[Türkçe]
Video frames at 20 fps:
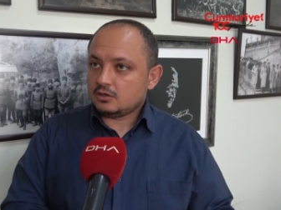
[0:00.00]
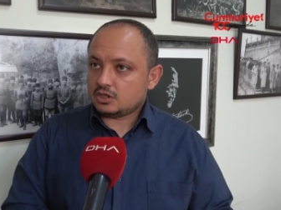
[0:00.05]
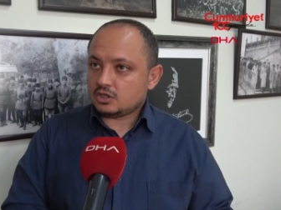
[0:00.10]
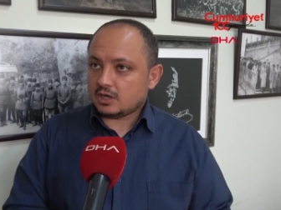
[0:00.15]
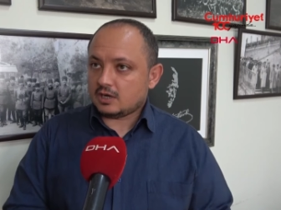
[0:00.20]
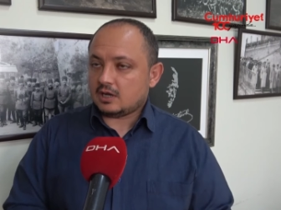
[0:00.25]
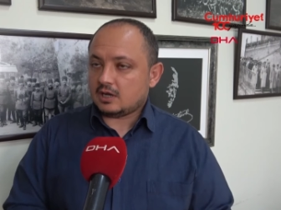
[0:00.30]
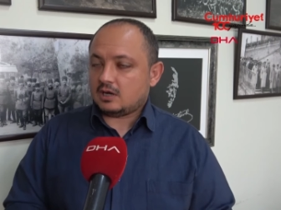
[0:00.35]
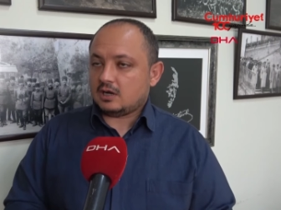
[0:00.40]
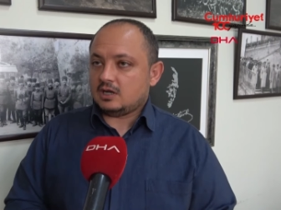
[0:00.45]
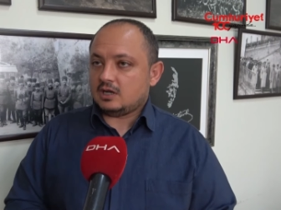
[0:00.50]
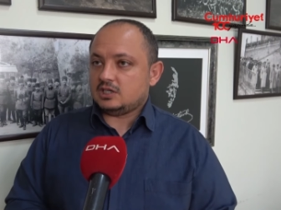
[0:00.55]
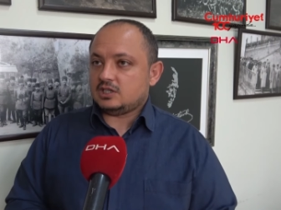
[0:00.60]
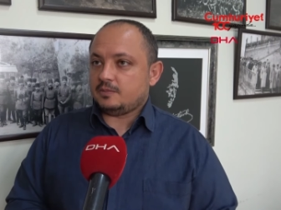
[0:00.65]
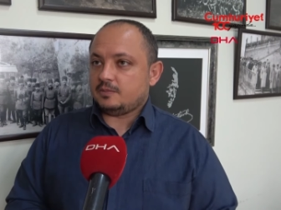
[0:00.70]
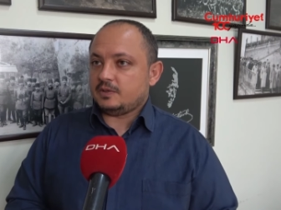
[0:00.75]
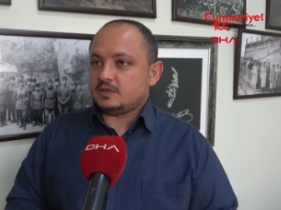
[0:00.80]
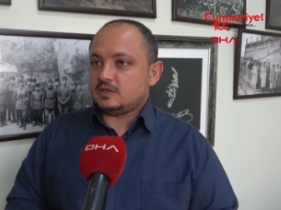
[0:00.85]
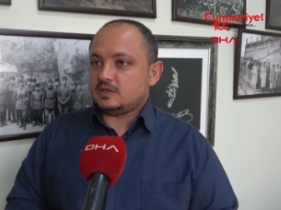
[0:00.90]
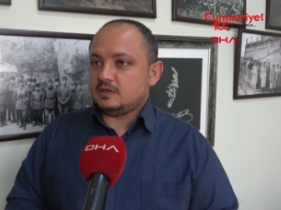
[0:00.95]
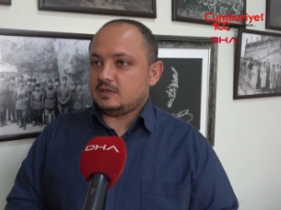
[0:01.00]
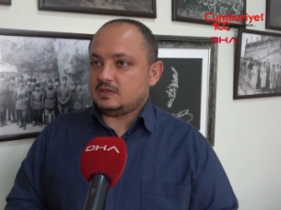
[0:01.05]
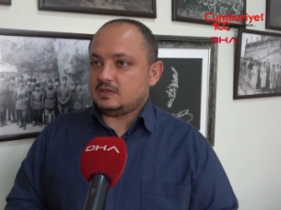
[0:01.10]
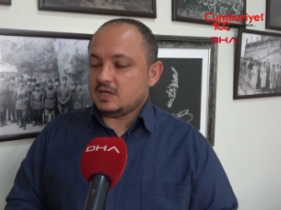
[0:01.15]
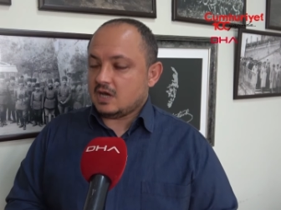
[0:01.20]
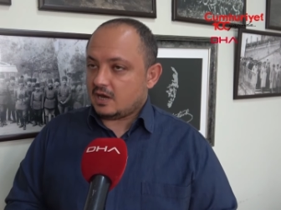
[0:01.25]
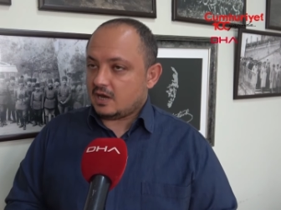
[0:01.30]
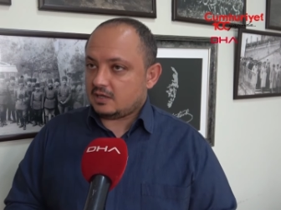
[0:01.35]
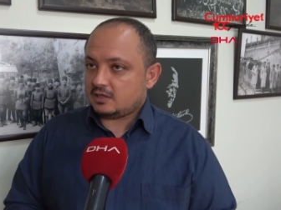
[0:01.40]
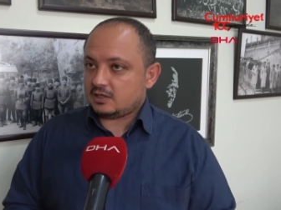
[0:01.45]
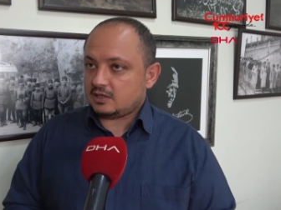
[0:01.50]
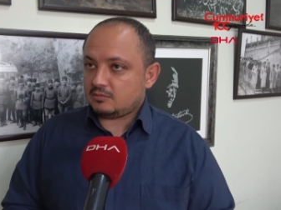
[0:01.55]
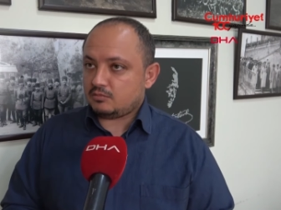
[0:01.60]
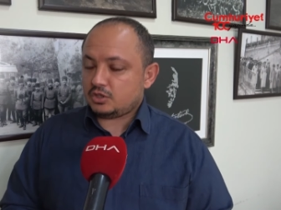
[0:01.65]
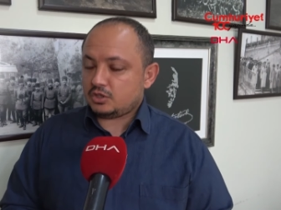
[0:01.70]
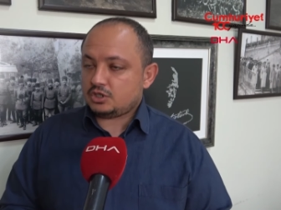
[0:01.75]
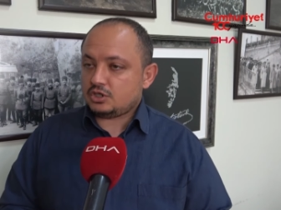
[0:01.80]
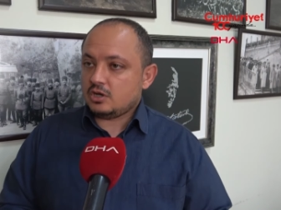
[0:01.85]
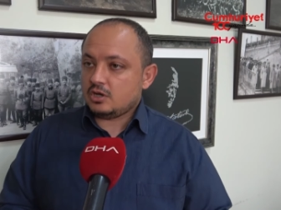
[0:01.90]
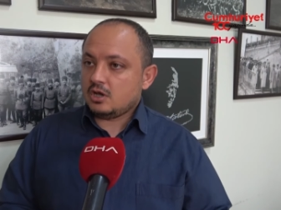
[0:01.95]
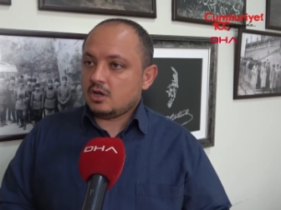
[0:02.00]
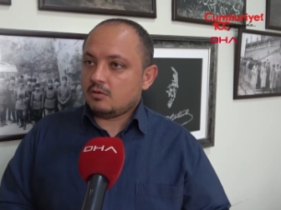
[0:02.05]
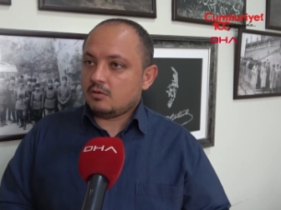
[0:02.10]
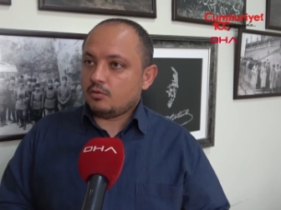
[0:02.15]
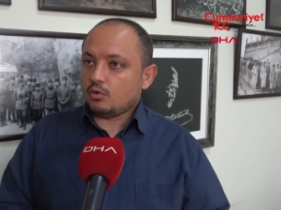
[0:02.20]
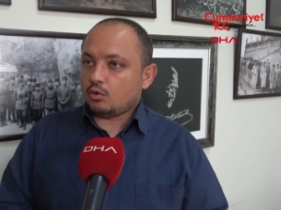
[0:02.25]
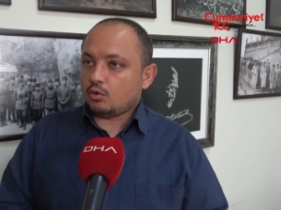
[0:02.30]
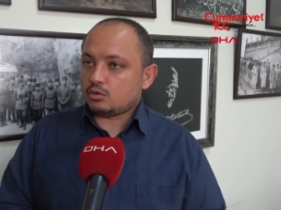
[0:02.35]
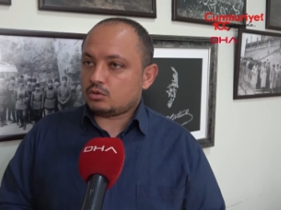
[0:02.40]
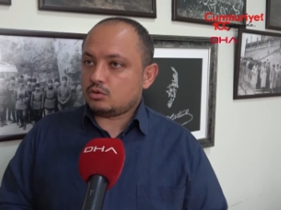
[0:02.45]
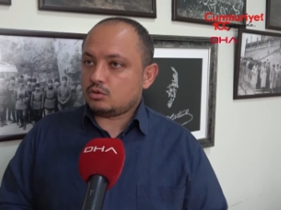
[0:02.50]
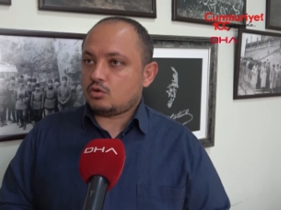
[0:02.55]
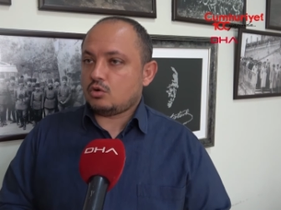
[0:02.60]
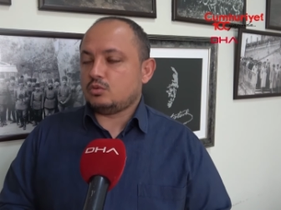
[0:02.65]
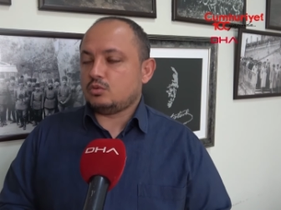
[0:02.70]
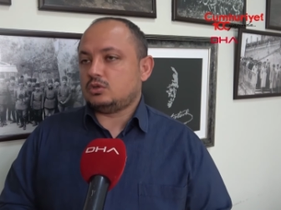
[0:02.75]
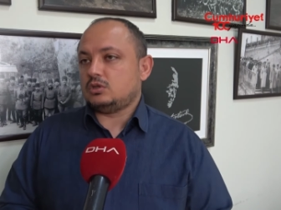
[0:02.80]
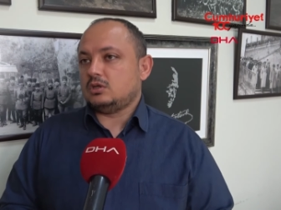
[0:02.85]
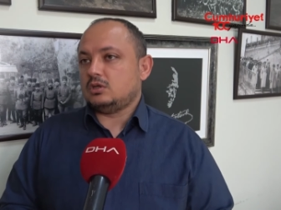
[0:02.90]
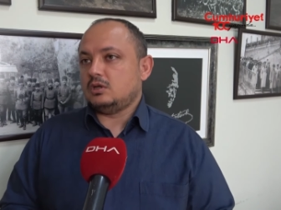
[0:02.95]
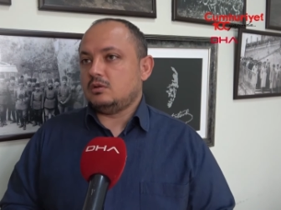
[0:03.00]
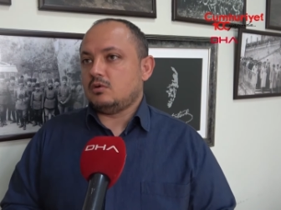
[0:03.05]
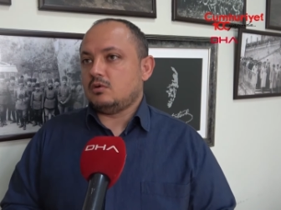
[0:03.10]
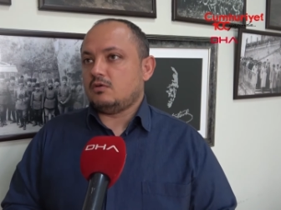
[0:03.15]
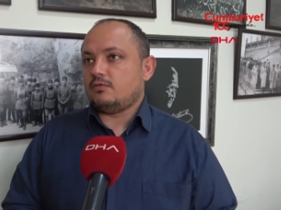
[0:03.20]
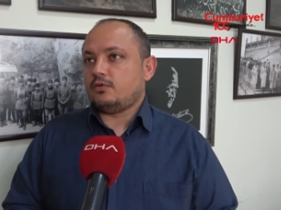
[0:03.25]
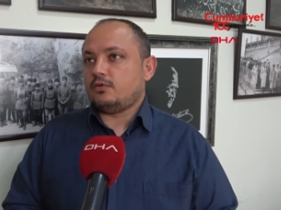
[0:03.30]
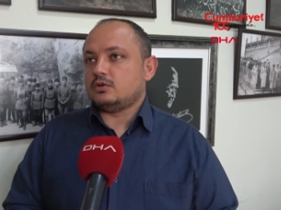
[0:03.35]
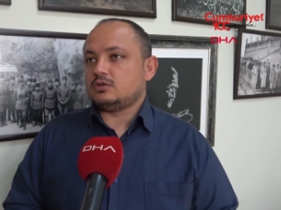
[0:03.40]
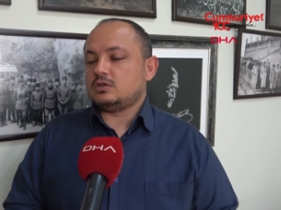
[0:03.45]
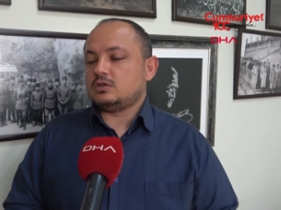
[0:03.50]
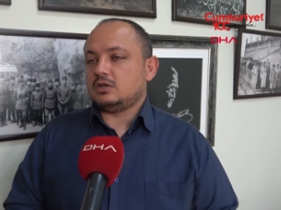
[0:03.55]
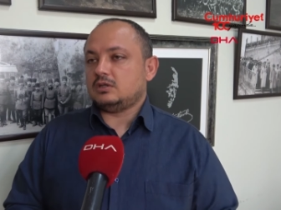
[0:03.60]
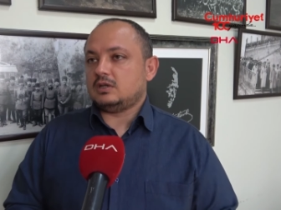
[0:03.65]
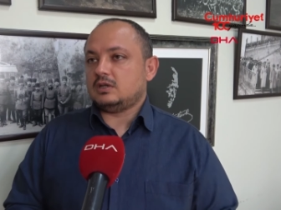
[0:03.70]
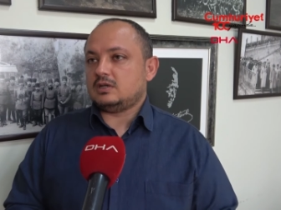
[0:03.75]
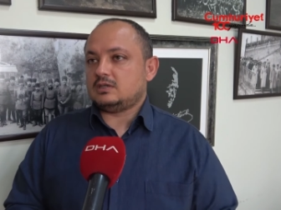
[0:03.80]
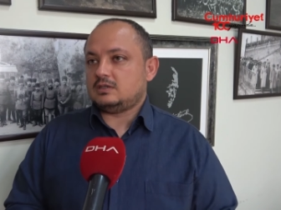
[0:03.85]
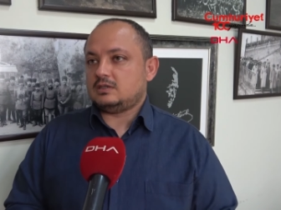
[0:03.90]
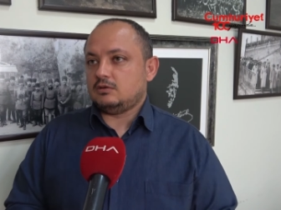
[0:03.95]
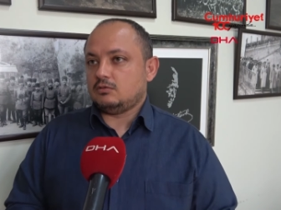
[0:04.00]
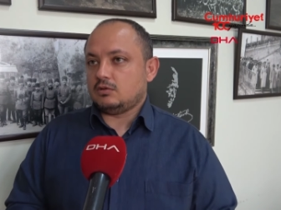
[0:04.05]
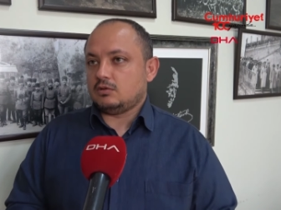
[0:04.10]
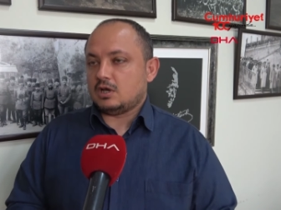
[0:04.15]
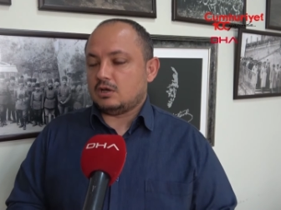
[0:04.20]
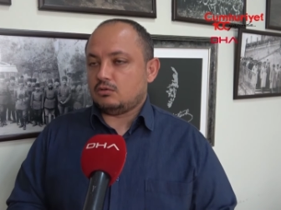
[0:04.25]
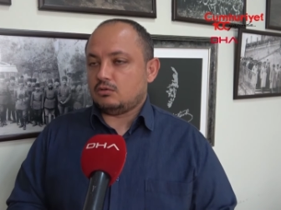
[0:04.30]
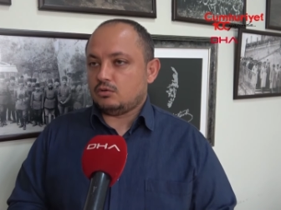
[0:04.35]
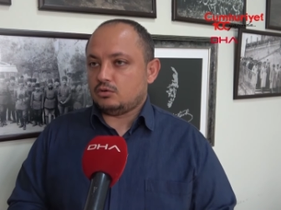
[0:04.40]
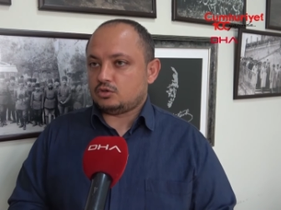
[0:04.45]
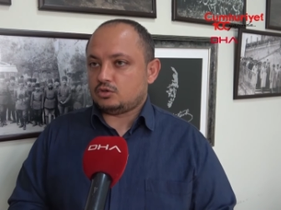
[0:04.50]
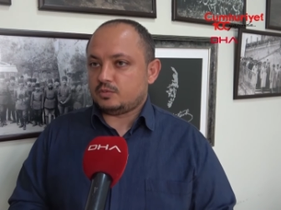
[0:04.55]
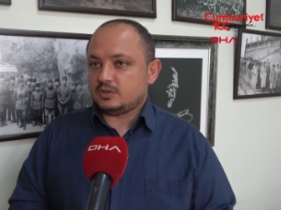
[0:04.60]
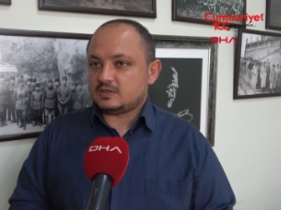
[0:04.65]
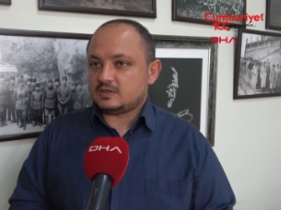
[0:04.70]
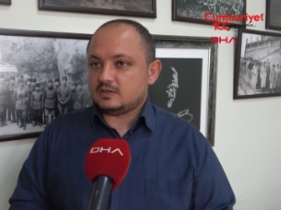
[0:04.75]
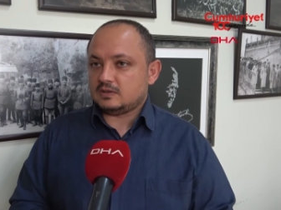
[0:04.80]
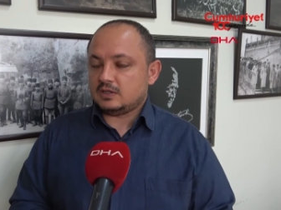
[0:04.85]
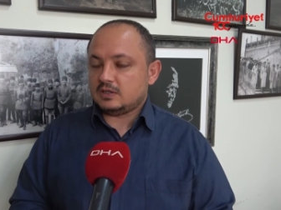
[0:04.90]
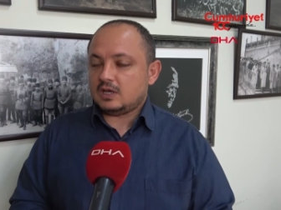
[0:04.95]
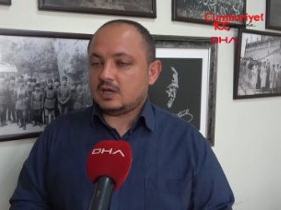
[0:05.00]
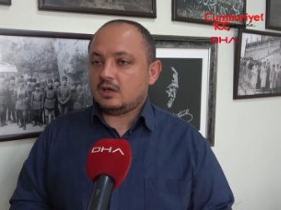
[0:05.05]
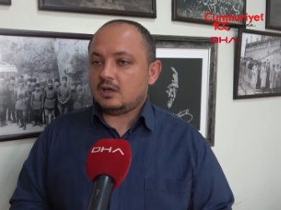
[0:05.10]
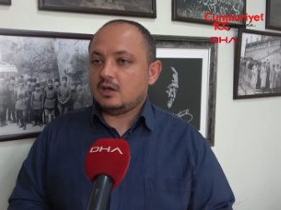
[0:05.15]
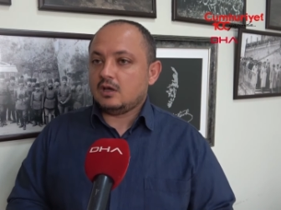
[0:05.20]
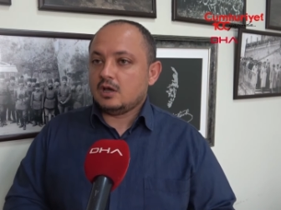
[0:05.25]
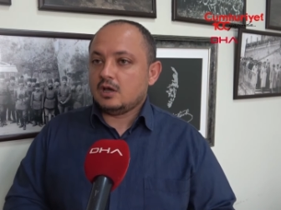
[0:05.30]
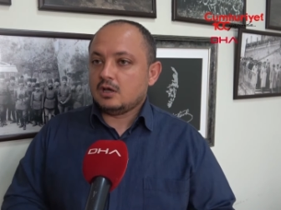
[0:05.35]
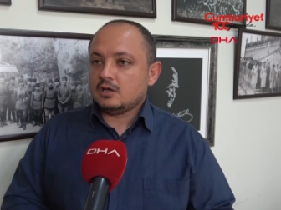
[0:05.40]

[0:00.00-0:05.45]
Çanakkale cephesini ziyaret etmiş ve ordu komutanı Liman Fonsanders ile olan görüşmesinde